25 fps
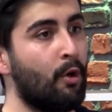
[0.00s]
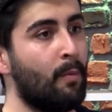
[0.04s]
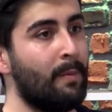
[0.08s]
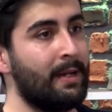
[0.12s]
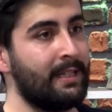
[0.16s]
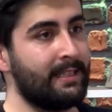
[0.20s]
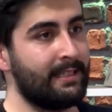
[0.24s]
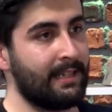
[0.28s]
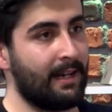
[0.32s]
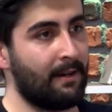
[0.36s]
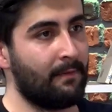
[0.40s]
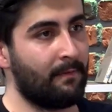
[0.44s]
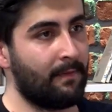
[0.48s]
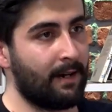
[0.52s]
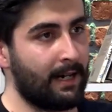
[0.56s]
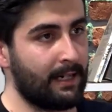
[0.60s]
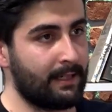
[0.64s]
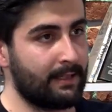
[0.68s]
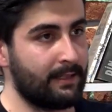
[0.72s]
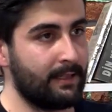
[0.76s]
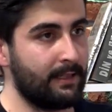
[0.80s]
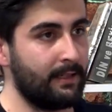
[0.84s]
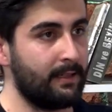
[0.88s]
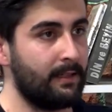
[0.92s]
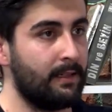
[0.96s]
Komedyen
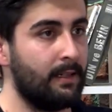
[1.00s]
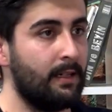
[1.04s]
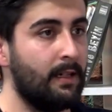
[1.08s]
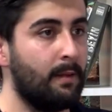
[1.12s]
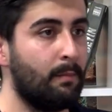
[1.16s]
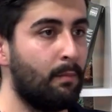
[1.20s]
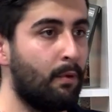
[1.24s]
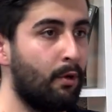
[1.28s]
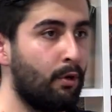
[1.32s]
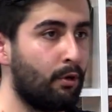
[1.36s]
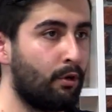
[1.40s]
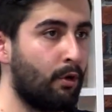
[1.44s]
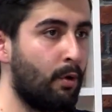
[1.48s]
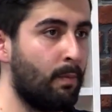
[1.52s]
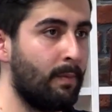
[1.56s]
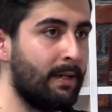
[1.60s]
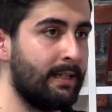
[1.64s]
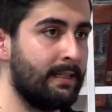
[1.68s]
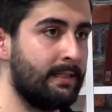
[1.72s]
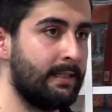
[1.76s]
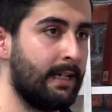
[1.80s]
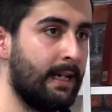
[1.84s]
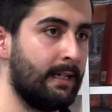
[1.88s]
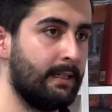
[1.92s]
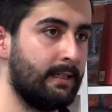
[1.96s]
vardı. Mor
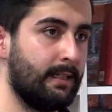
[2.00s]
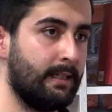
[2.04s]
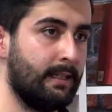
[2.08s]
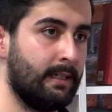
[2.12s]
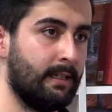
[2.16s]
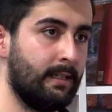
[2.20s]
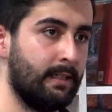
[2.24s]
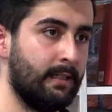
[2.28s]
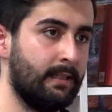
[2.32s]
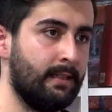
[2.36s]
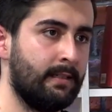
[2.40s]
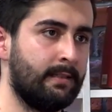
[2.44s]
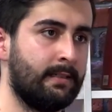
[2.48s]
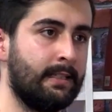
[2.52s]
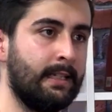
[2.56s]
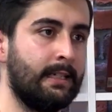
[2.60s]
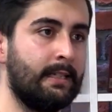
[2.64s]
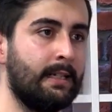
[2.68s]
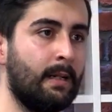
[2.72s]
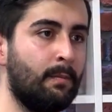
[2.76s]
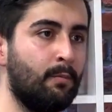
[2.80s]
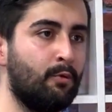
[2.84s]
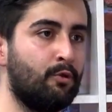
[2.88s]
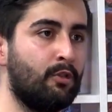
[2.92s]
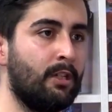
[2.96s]
Komedyen e,
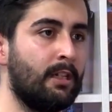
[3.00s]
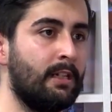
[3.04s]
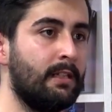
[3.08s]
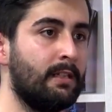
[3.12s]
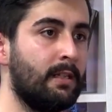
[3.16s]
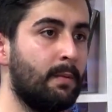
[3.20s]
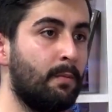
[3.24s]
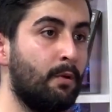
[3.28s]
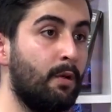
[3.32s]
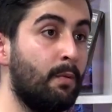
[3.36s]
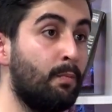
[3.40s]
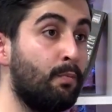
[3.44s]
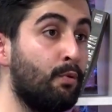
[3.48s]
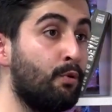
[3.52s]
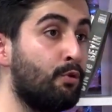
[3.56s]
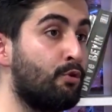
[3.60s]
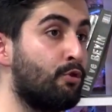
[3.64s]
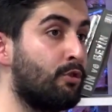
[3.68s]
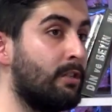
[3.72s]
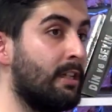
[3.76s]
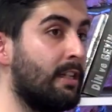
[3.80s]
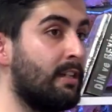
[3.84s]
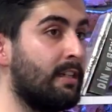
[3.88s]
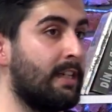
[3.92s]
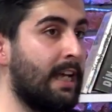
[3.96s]
Instagram üzerinde böyle
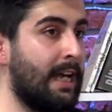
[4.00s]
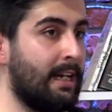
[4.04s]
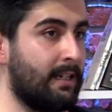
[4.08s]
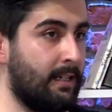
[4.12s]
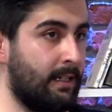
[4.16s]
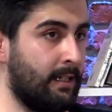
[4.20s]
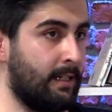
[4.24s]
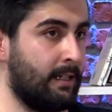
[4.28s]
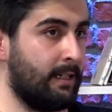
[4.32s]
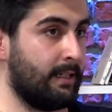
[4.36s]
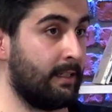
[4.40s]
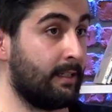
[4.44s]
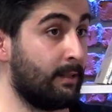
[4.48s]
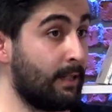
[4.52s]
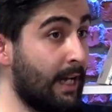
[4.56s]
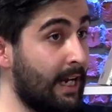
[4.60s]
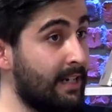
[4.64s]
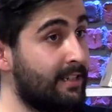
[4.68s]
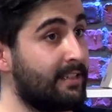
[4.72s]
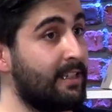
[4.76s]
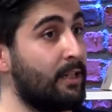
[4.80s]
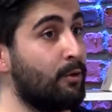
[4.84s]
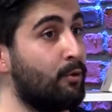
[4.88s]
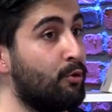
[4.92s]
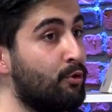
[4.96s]
burçları ger e,
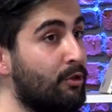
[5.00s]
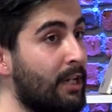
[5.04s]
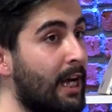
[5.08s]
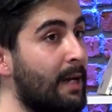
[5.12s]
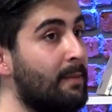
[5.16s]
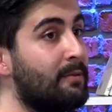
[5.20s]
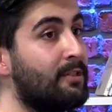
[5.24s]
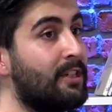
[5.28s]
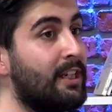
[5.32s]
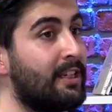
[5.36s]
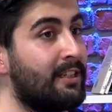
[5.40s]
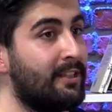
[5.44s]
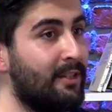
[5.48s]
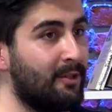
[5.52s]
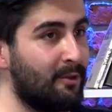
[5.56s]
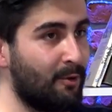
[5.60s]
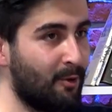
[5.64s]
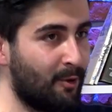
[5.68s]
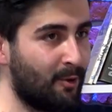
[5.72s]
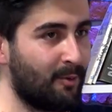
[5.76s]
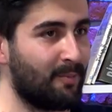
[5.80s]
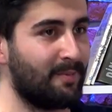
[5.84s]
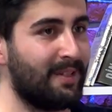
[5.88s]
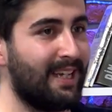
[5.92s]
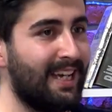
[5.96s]
gerçekten güzel bir şekilde
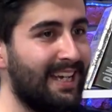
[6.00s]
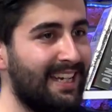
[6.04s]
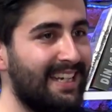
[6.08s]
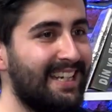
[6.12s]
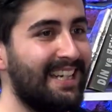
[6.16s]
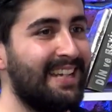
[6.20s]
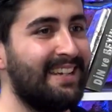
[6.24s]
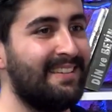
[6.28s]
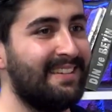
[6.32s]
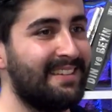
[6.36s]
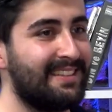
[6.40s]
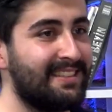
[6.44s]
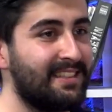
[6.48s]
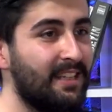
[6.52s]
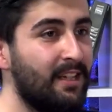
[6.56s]
yorumlayan. Okey, tamam, evet.